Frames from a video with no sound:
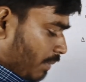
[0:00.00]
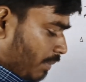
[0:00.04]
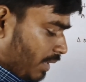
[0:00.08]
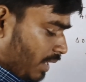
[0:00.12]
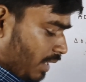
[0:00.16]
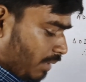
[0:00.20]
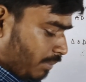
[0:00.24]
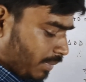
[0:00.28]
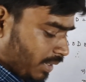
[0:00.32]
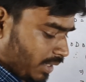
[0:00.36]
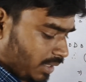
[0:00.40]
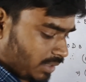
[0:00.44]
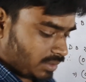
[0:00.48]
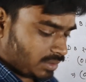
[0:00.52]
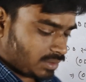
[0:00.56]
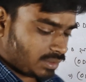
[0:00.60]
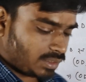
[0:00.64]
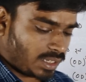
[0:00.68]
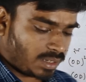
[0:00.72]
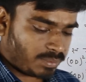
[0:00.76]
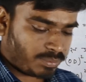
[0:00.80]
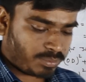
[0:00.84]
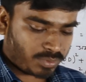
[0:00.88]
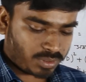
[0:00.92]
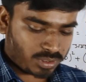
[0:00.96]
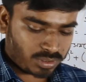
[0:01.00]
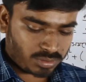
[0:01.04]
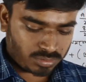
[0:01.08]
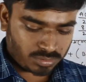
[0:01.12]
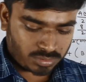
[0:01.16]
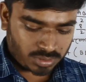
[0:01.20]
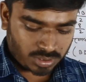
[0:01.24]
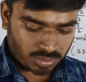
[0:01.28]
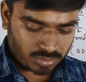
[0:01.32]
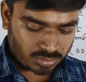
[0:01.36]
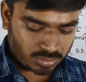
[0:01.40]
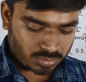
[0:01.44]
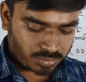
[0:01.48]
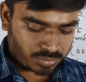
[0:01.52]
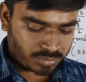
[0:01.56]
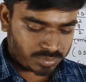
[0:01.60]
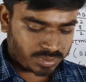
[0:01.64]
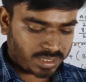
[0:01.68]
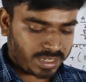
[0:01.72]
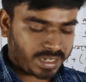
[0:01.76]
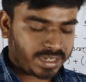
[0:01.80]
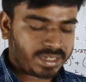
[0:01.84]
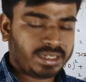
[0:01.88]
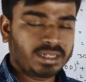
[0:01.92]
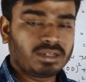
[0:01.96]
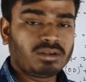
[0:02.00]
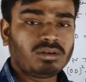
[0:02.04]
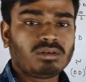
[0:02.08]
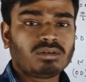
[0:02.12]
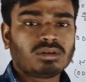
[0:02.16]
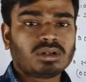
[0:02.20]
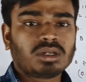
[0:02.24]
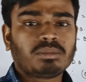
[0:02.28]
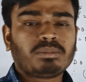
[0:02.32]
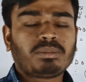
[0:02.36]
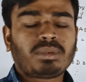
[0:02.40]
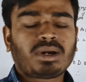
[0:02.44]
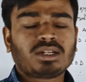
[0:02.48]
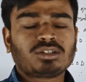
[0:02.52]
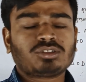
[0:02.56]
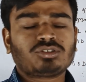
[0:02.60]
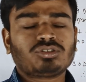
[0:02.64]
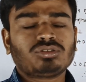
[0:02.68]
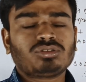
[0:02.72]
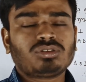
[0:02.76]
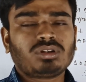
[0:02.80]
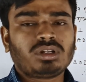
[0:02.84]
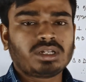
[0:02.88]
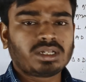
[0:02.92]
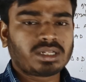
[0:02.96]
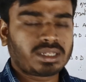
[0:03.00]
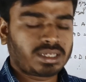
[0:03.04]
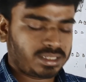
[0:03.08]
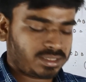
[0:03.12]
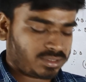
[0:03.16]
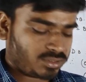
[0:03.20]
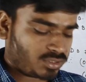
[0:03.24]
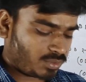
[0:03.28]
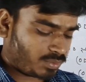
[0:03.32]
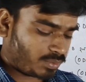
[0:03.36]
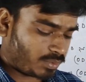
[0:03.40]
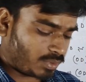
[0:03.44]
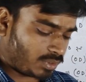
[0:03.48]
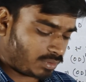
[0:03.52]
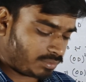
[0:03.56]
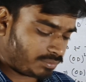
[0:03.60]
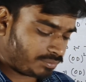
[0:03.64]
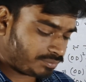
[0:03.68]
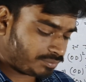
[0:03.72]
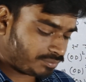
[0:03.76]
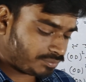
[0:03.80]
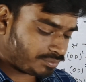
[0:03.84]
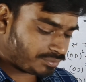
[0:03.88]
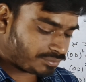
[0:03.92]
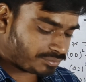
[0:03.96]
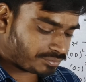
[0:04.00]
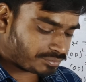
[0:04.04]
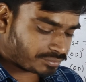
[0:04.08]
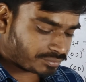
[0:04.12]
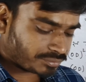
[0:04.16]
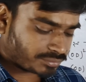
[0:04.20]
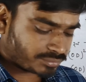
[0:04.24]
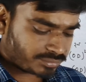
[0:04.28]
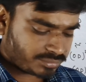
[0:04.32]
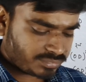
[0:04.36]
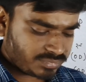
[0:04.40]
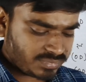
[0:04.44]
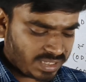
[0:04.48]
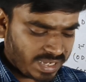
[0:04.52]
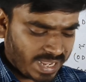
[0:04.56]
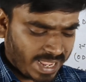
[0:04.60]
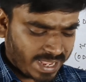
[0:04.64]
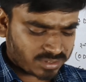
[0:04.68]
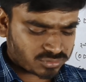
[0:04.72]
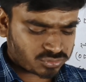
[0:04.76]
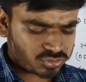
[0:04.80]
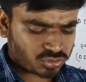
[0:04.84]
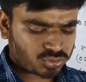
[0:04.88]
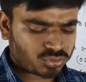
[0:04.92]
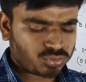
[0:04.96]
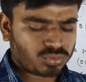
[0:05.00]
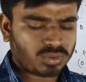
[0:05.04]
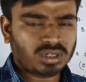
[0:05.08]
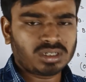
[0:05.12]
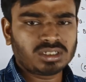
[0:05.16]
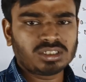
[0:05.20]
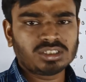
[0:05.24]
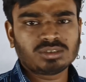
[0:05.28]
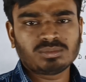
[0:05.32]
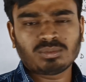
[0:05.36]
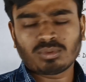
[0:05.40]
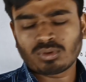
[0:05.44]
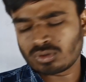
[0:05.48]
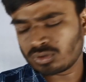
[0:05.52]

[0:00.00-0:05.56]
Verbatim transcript: এবার আমরা পরের অঙ্কটা করব একটি ঘনকের পার্শ্বতলের ক্ষেত্রফল একশো চুয়াল্লিশ